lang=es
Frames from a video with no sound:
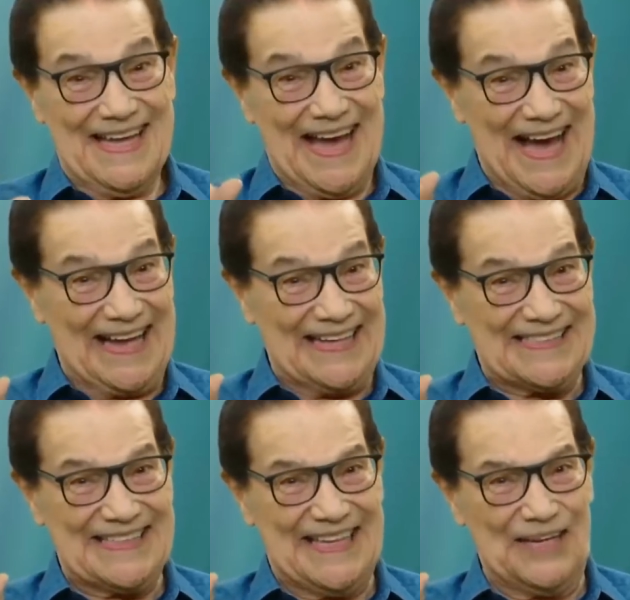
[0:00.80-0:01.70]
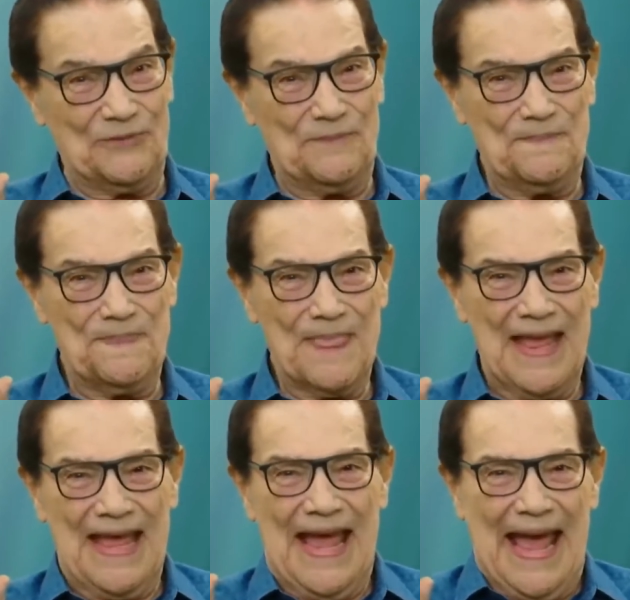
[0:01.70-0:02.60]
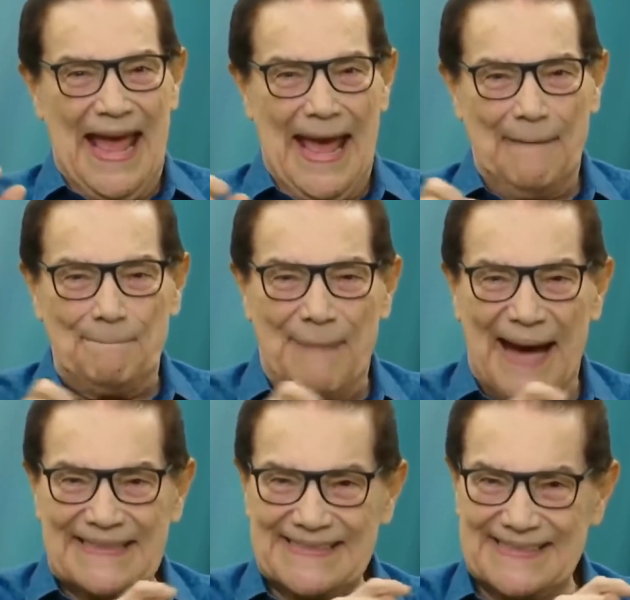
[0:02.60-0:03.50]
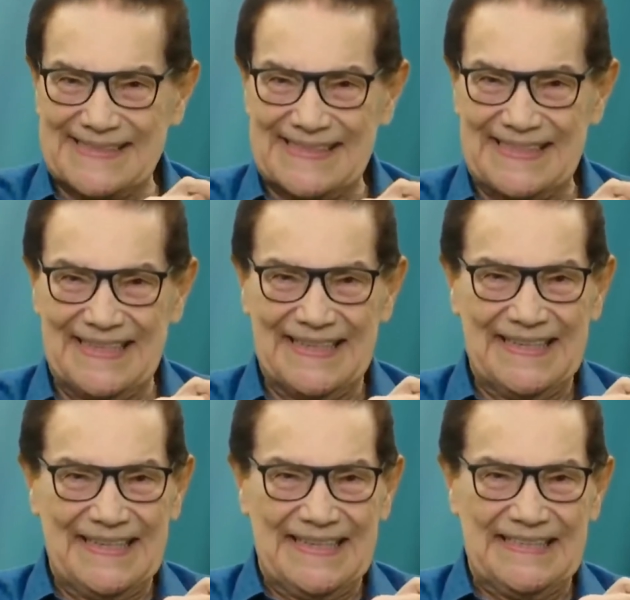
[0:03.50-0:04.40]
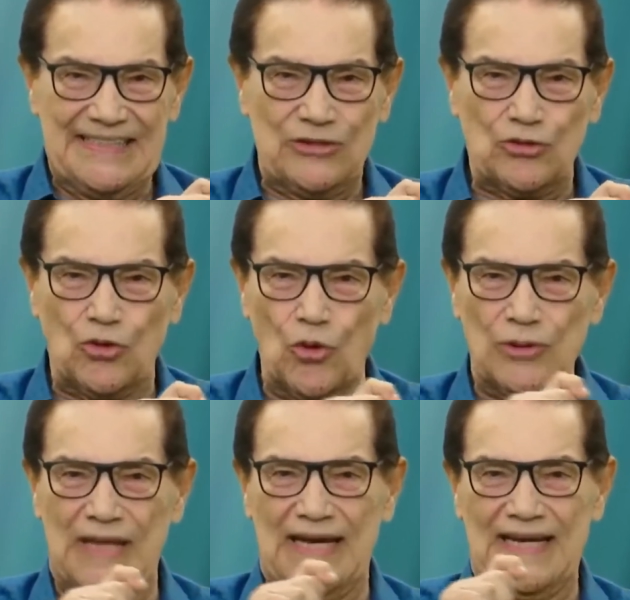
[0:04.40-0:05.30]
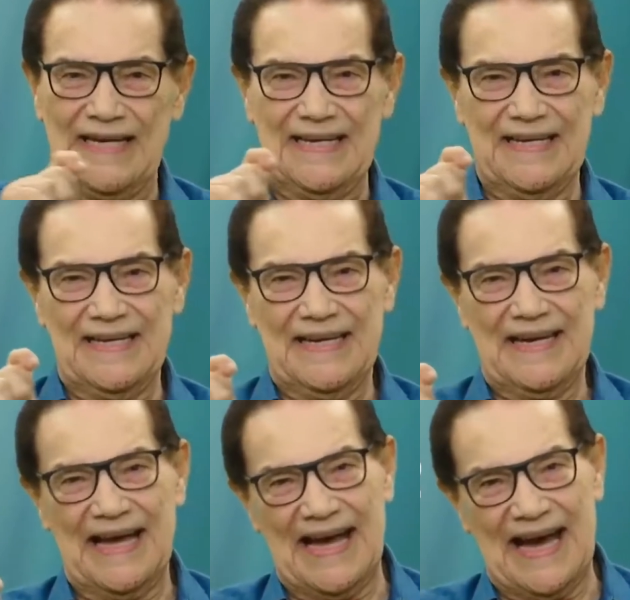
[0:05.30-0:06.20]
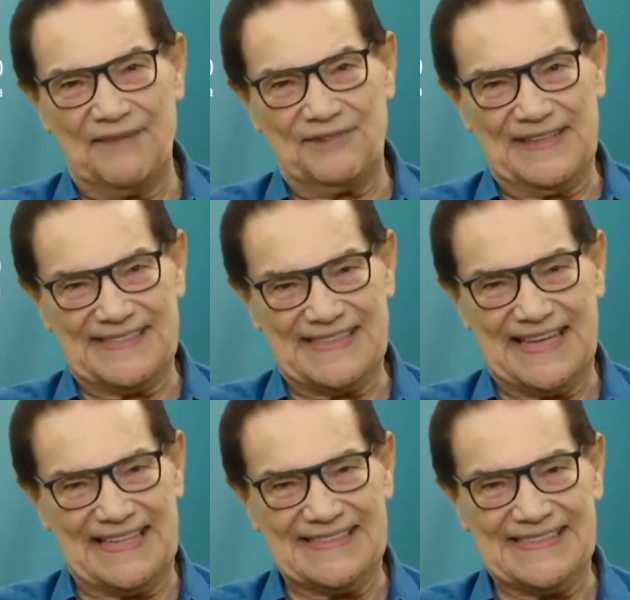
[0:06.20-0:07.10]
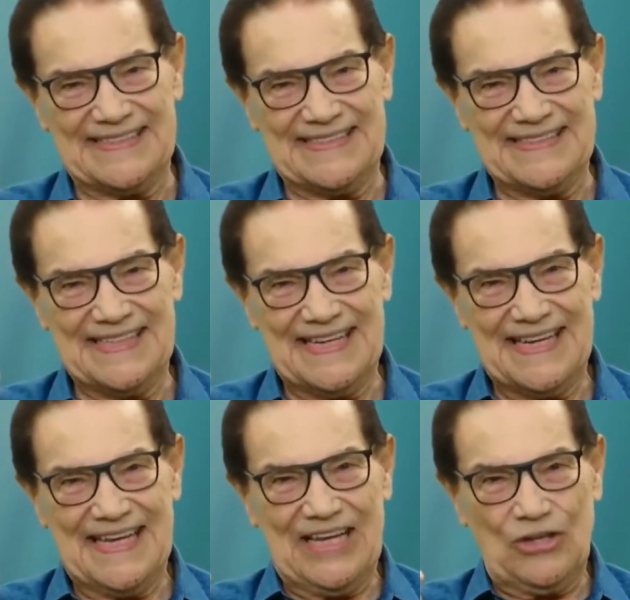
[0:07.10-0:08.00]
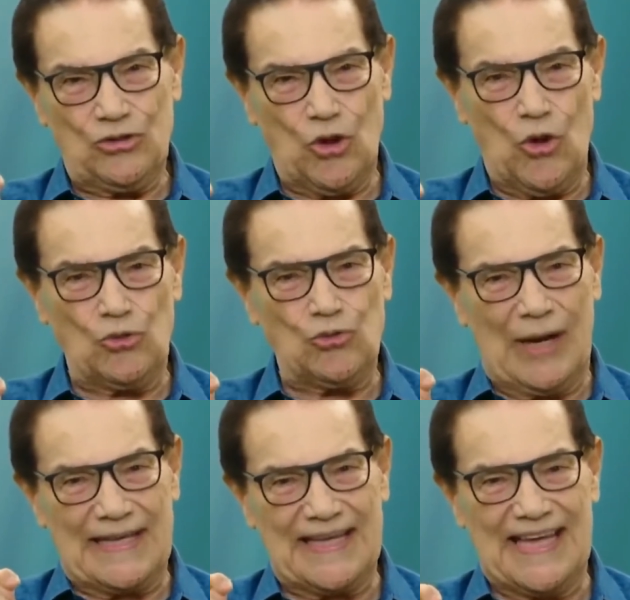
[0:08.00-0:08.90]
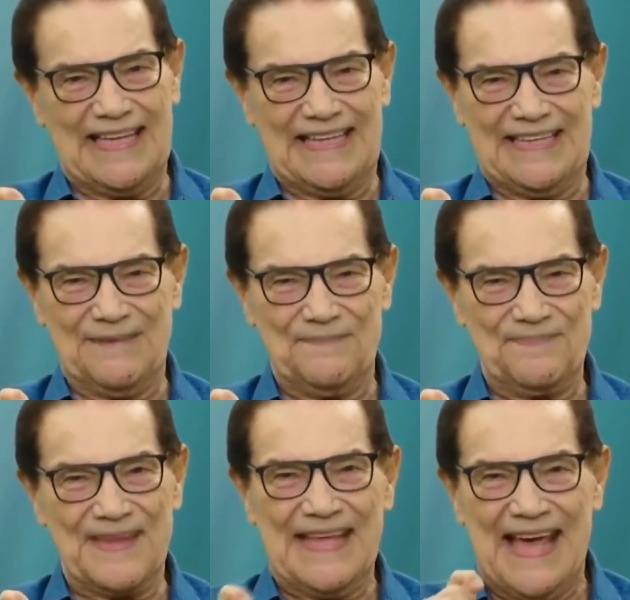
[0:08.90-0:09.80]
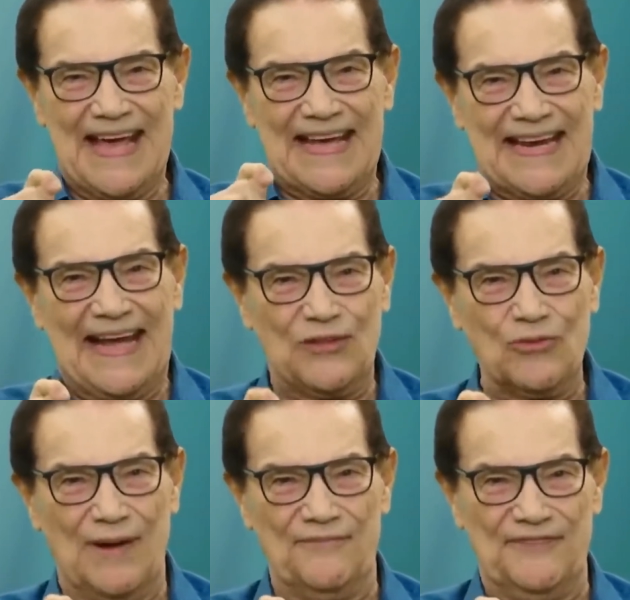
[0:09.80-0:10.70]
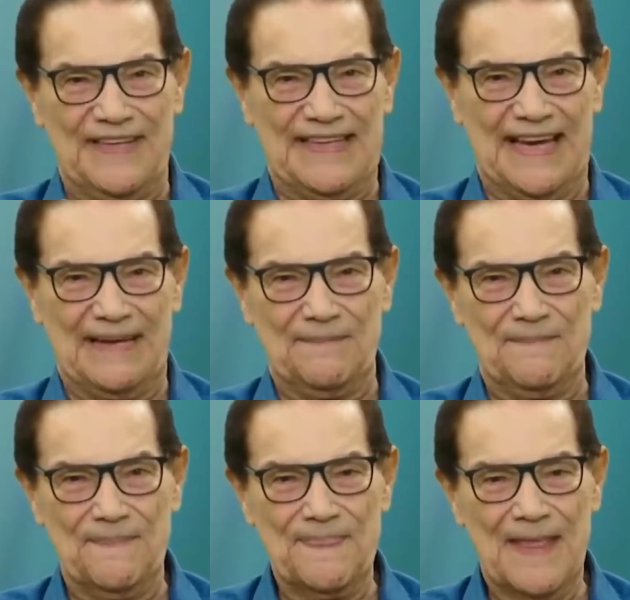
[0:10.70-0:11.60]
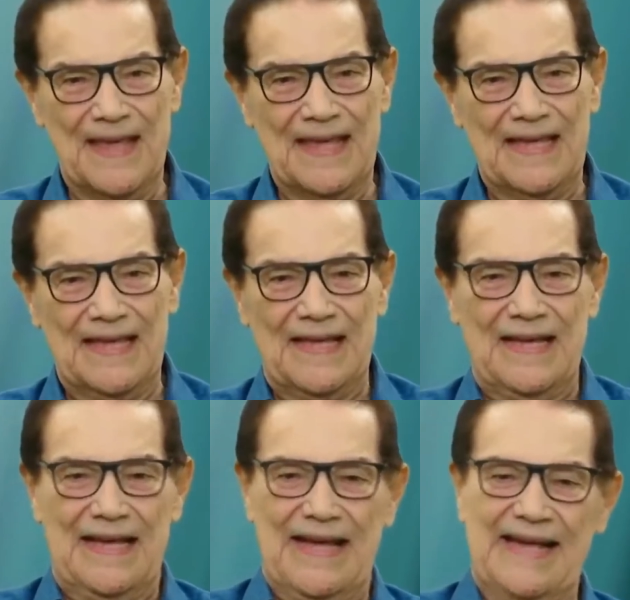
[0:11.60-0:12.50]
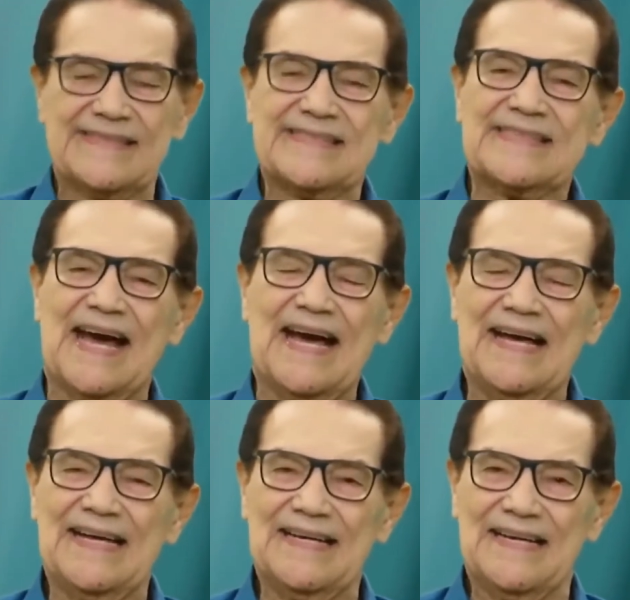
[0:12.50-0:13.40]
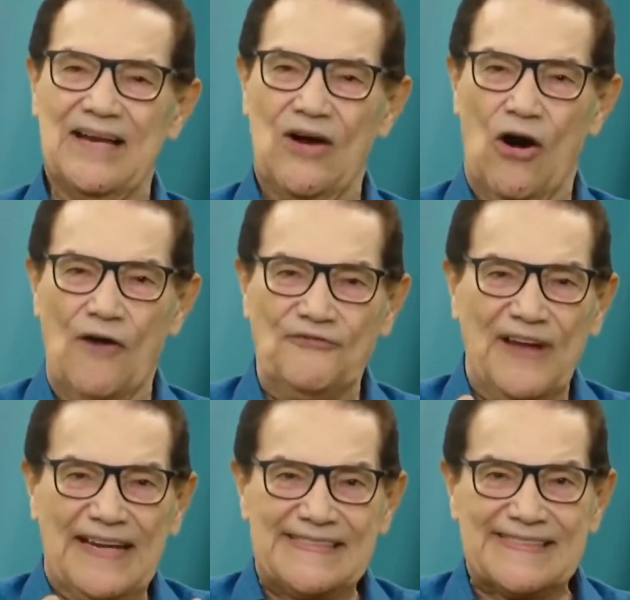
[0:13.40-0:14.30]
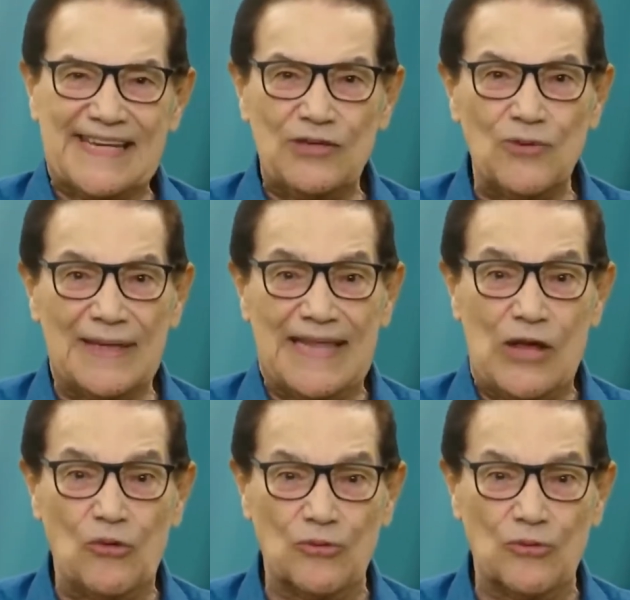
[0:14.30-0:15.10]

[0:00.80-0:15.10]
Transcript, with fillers: La gratitud es la base de toda la felicidad. Todo el que es grato a la vida está haciendo a Dios